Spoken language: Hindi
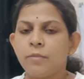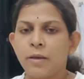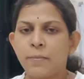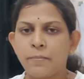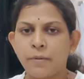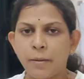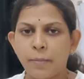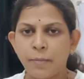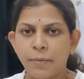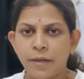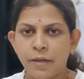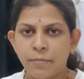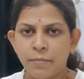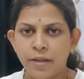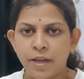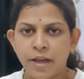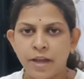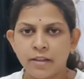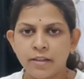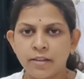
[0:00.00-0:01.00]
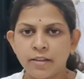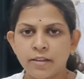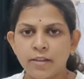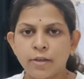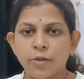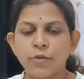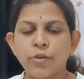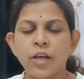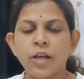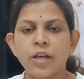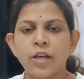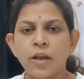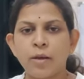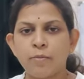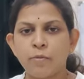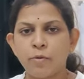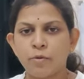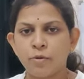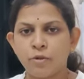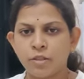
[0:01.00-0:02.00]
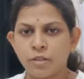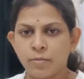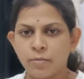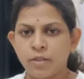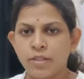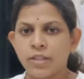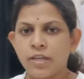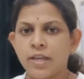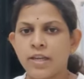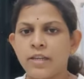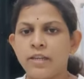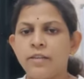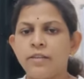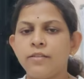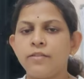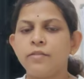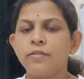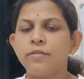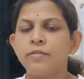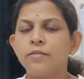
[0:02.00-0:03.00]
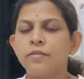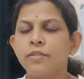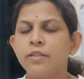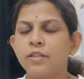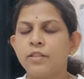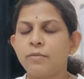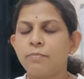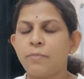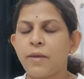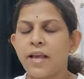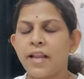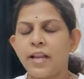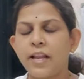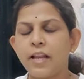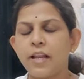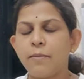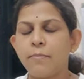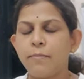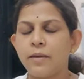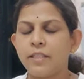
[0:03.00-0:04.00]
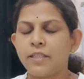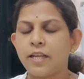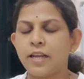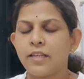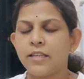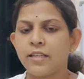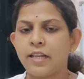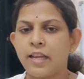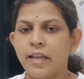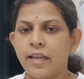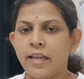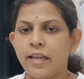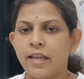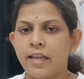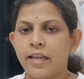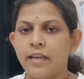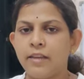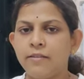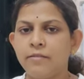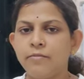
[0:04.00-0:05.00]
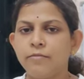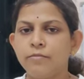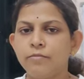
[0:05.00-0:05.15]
मैं अपना पेट पे हाथ रख रही हूँ ताकि आप लोग को समझ आए पहला लंबा सांस लेंगे